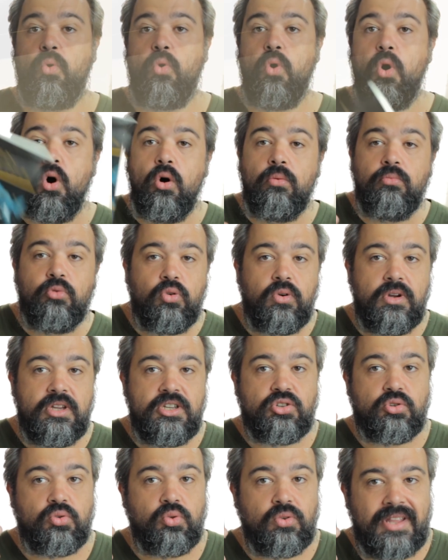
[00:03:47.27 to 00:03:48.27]
Como
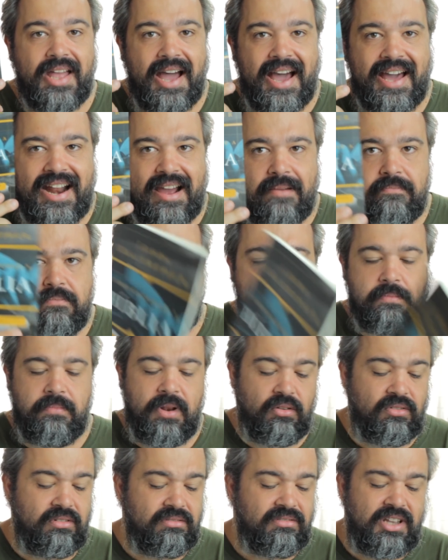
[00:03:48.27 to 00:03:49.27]
estudar a
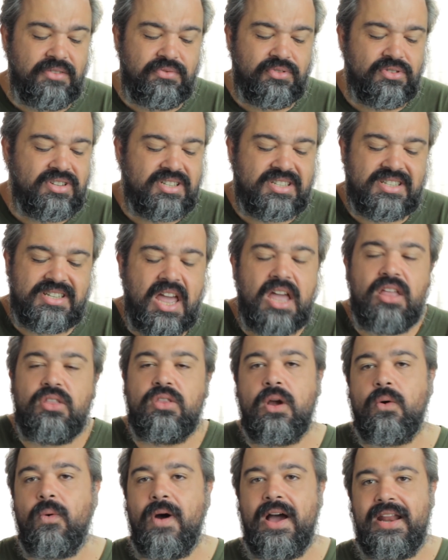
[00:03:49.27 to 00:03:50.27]
Bíblia. É um livro de
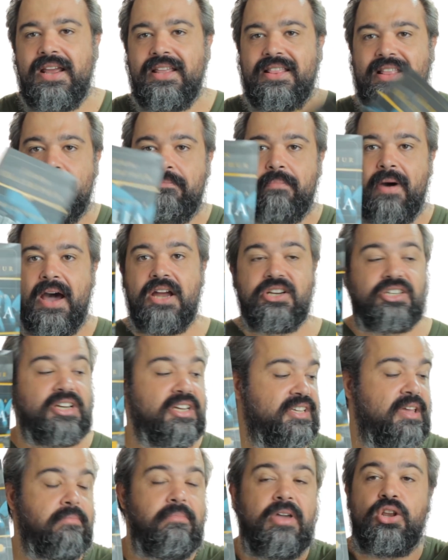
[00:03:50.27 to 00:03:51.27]
140
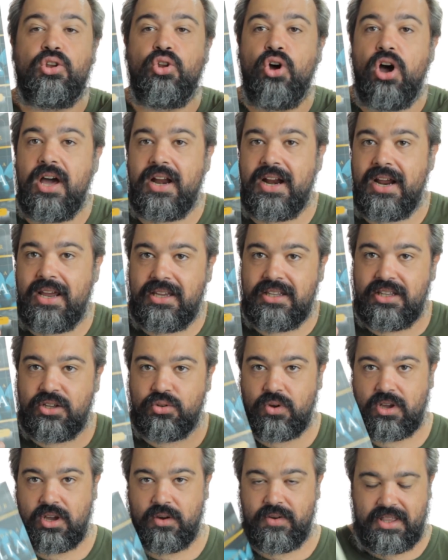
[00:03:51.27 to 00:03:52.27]
páginas, é menor ainda
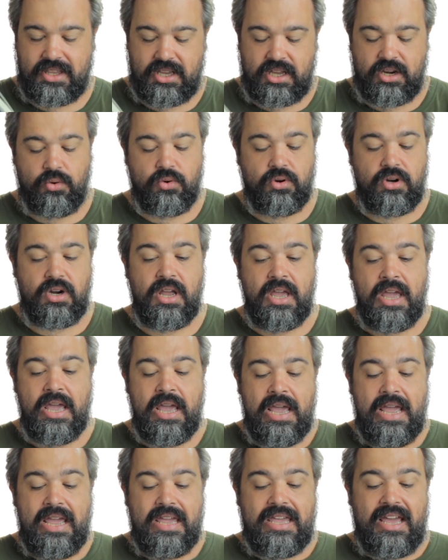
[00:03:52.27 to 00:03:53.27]
do que o anterior,
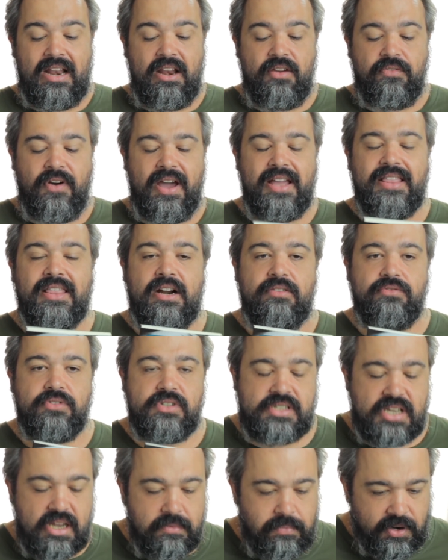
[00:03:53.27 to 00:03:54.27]
e ele vai
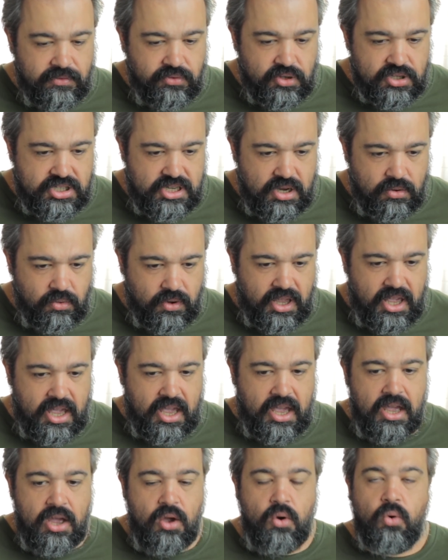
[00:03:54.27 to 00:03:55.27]
trazer para você o
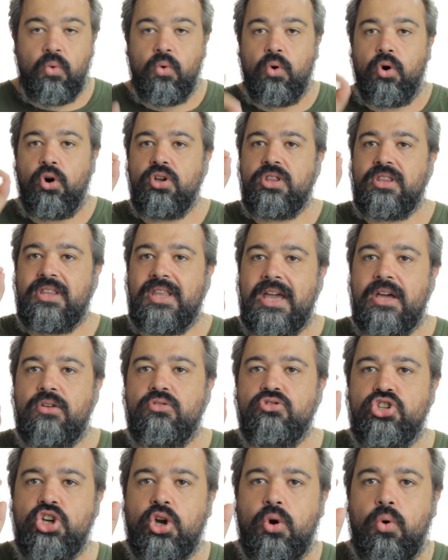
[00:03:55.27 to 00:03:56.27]
quê? Um
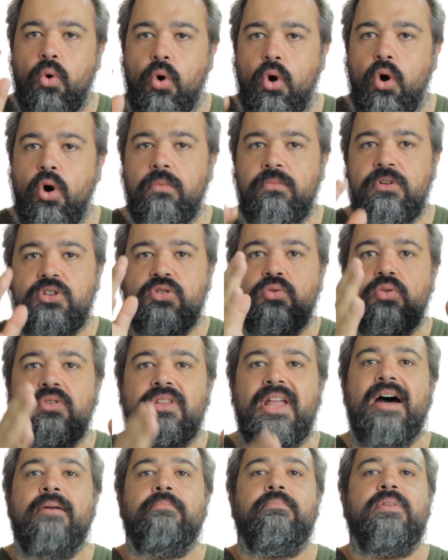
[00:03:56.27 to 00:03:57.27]
roteiro de como
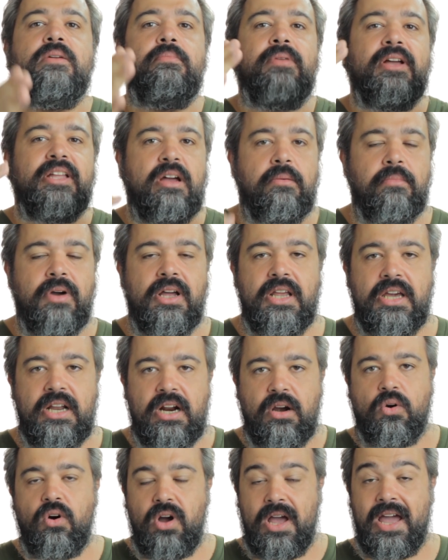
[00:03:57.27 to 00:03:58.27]
estudar a Bíblia da
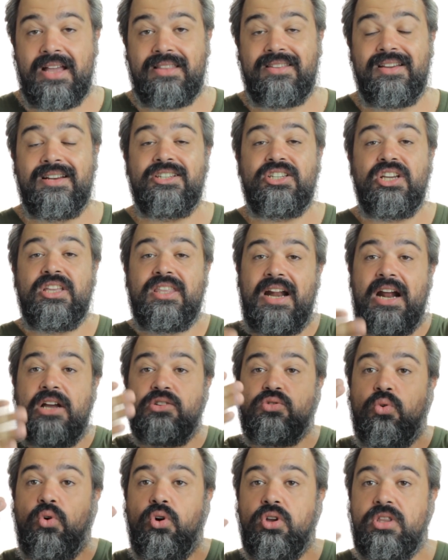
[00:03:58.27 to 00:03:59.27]
maneira correta. Ele te
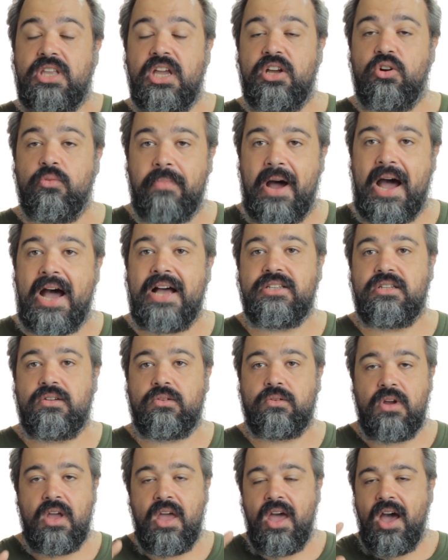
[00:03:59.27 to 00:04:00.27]
traz um roteiro
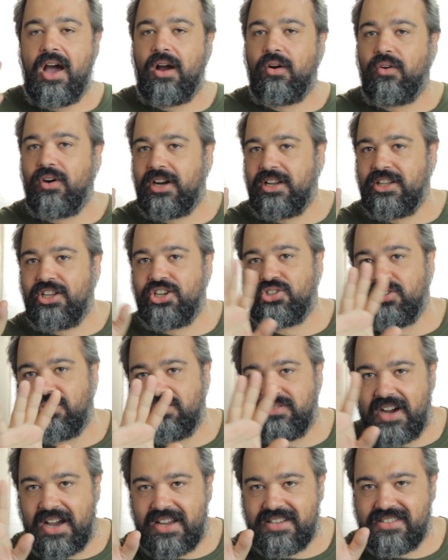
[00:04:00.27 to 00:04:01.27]
básico. Agora deixa eu
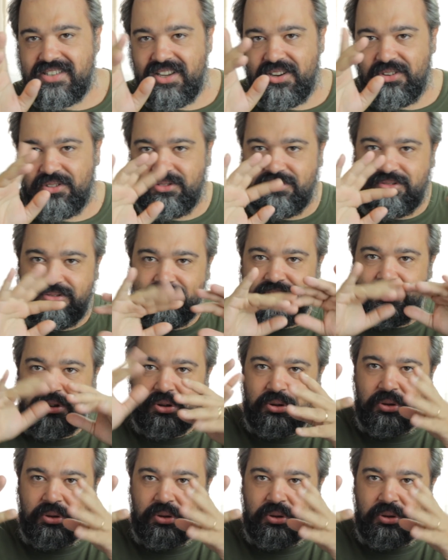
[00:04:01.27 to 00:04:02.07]
fazer um,